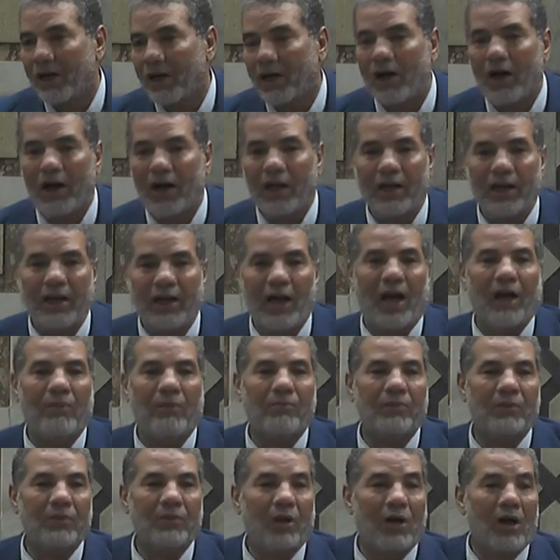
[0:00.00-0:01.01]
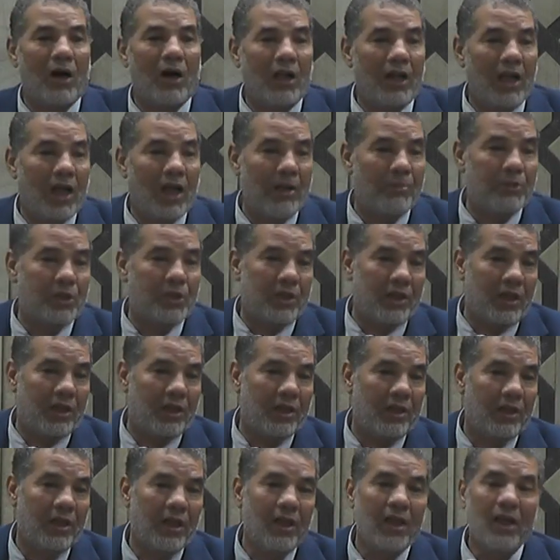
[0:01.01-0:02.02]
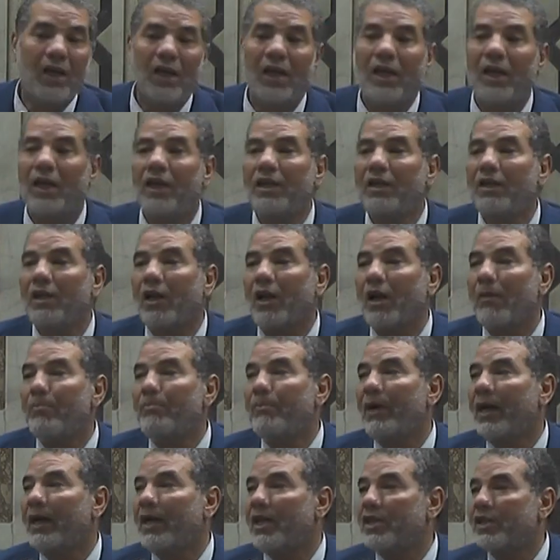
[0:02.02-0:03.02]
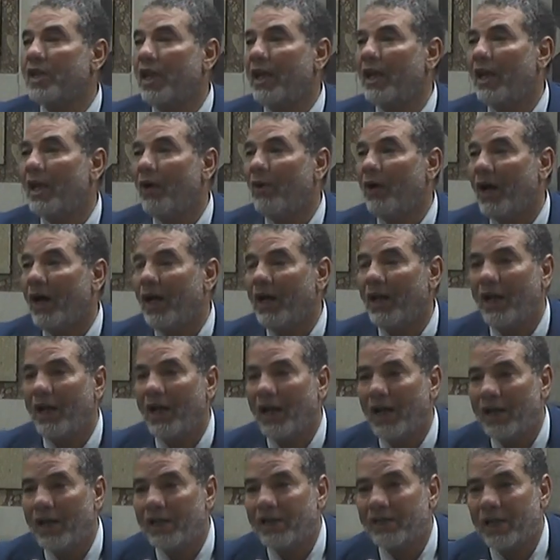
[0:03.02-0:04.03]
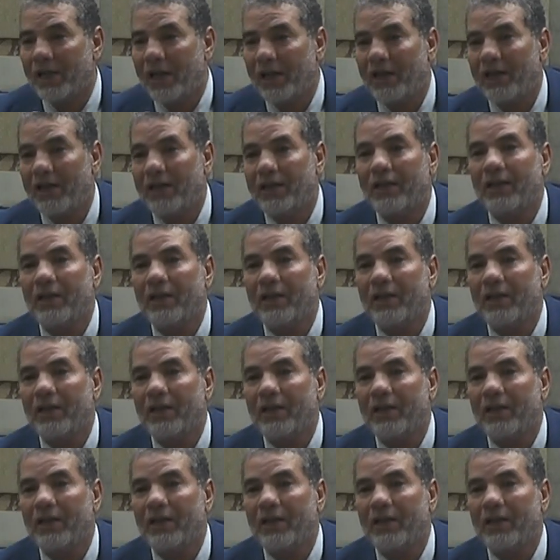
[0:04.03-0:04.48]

قال نعم قال أبشر إن ربك جل وعلا أنزل